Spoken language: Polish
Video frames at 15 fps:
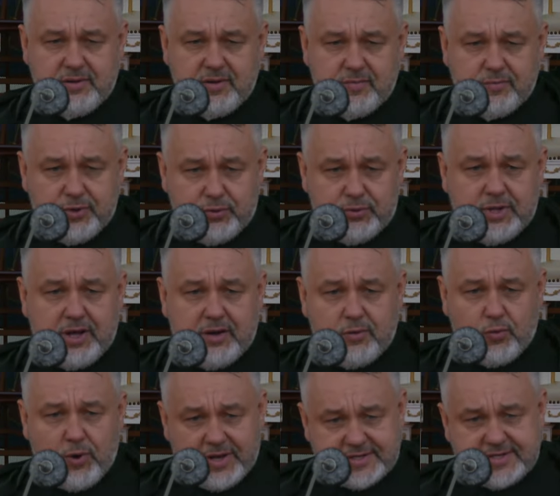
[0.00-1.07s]
Był na
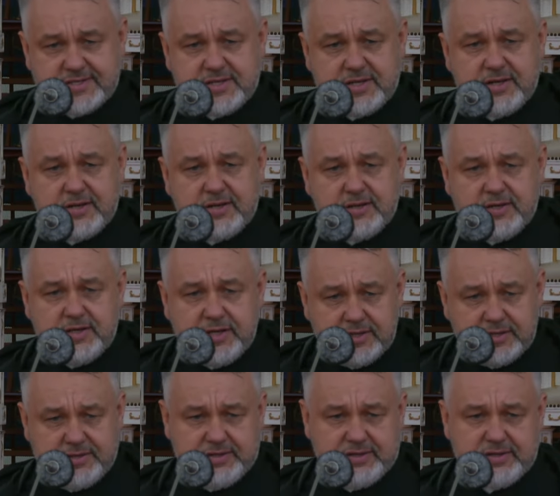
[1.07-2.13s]
łasce
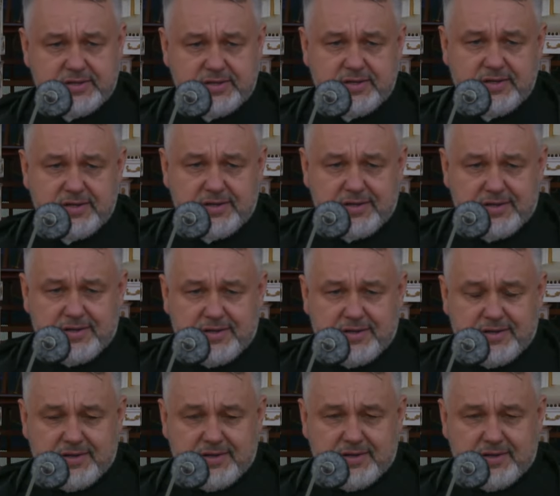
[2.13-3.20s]
innych
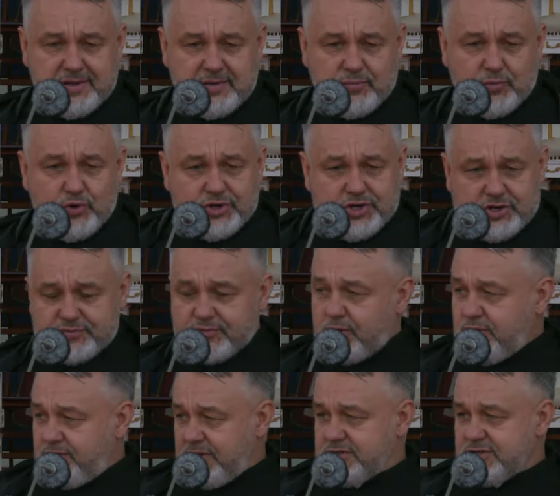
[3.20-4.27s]
Y, mógł się
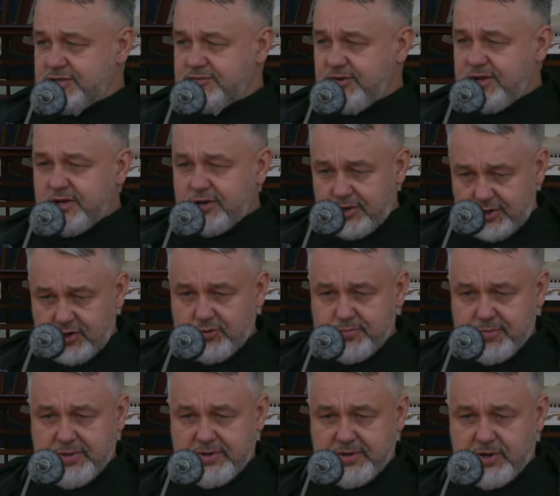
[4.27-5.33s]
odwoływać do swojej
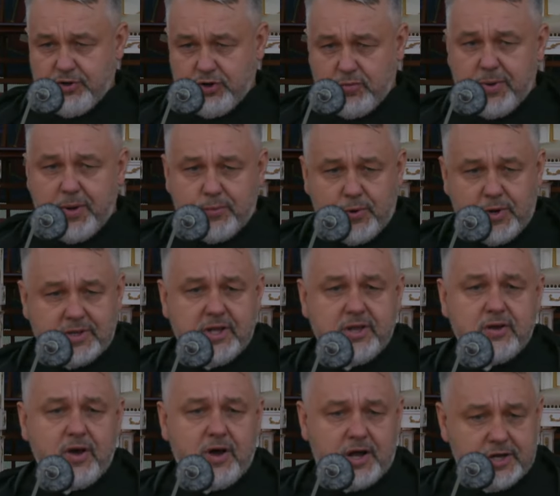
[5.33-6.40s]
choroby. Choroba była dla
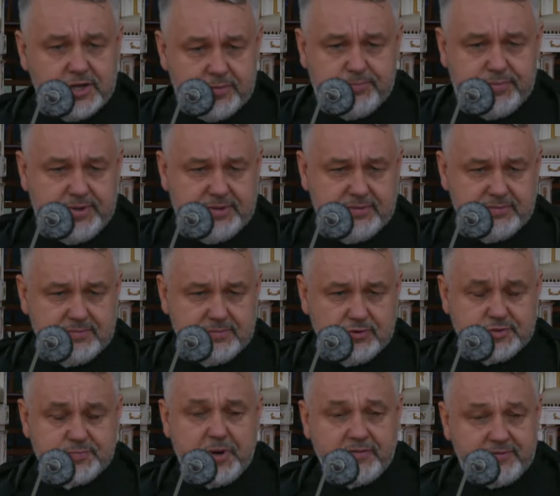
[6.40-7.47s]
niego alibi,
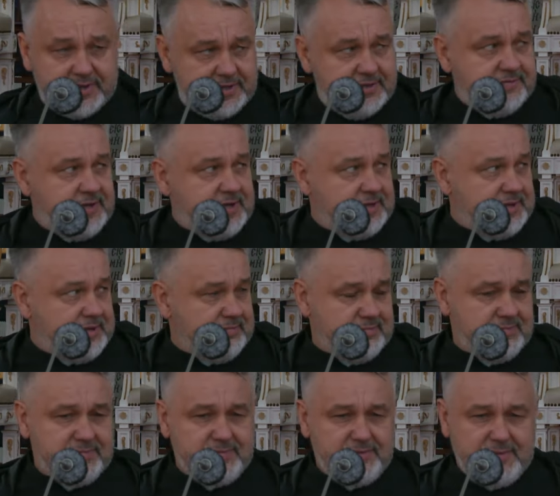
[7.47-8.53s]
usprawiedliwieniem.
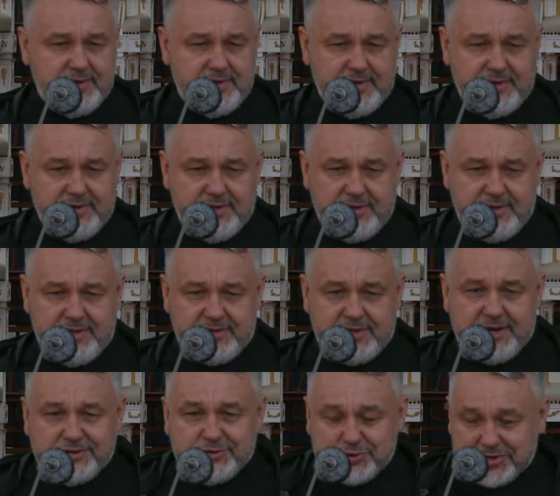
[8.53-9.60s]

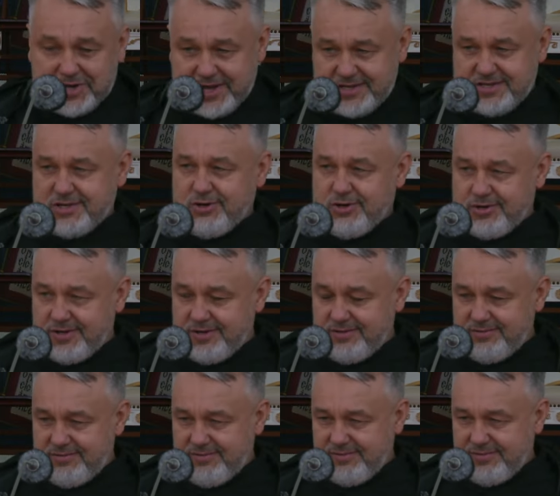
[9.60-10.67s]
Teraz już nie jest chory,
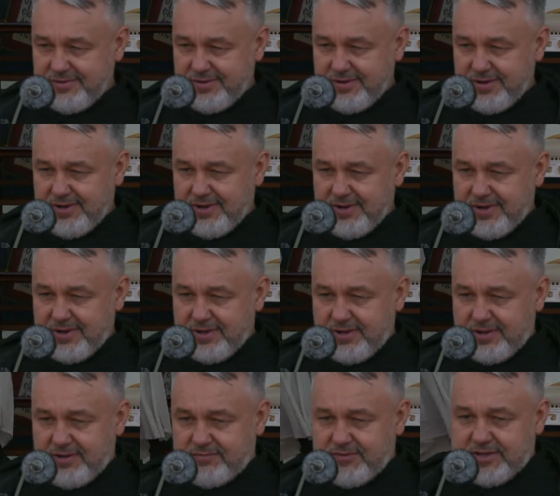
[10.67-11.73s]

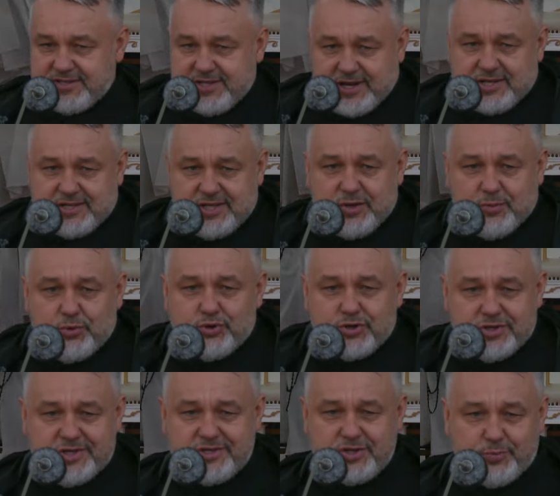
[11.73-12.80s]
y, więc teraz nikt mu już
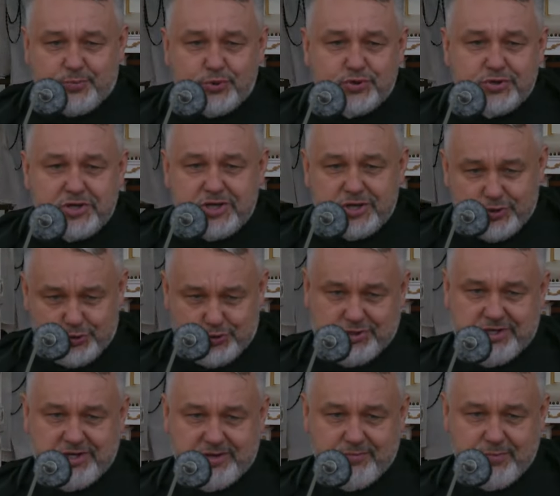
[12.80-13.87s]
nic do puszki nie rzuci.